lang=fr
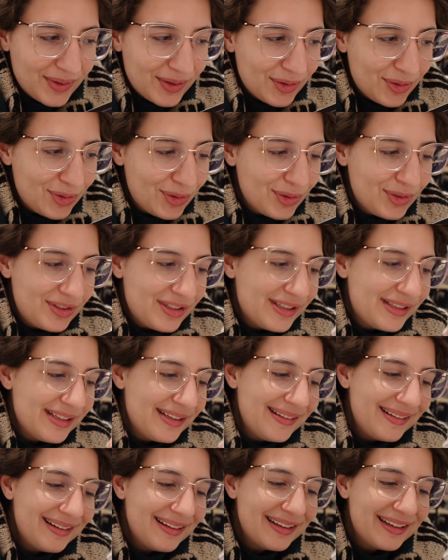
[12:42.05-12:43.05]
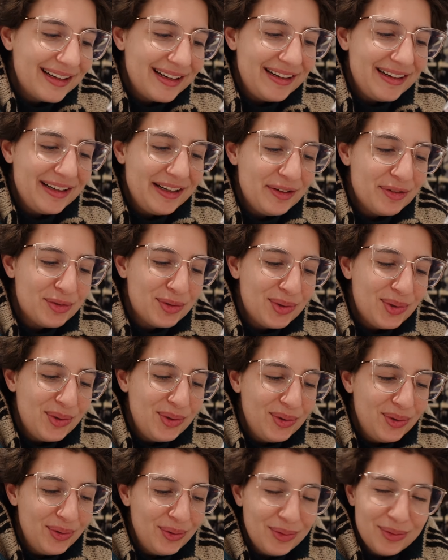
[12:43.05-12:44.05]
société dans laquelle elle
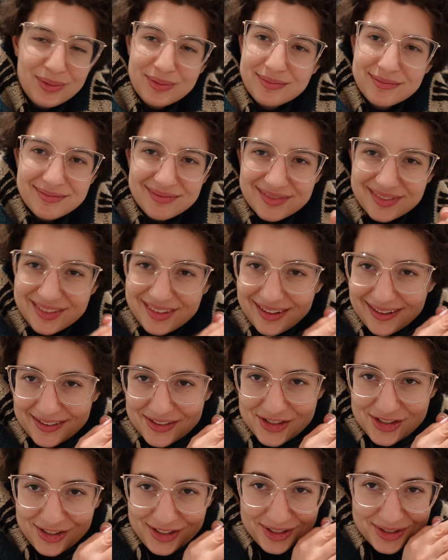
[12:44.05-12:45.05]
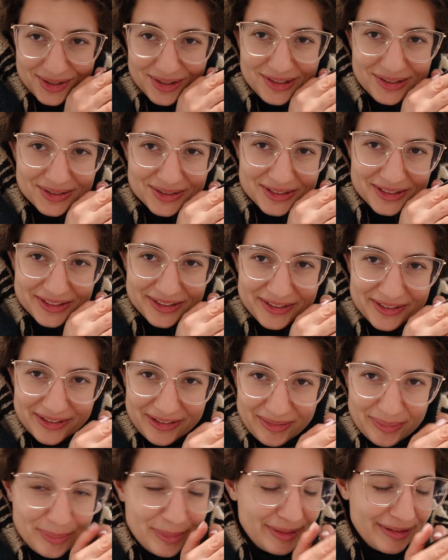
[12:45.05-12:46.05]
évolue, très chic, on
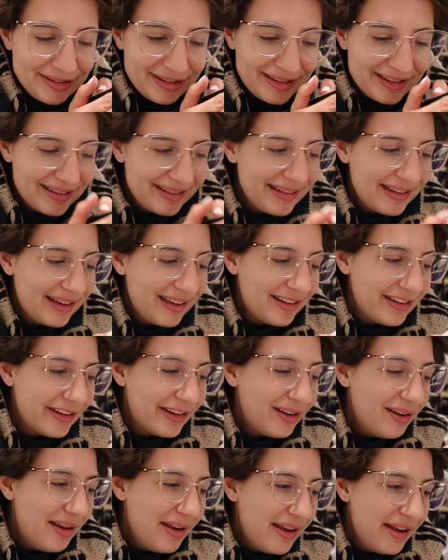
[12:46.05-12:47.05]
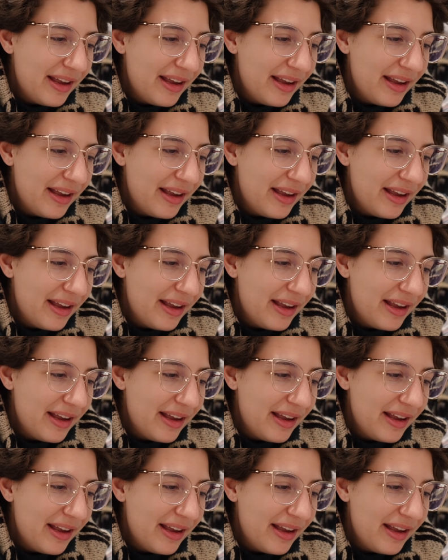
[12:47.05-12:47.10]
s'entend, mais c'est intéressant.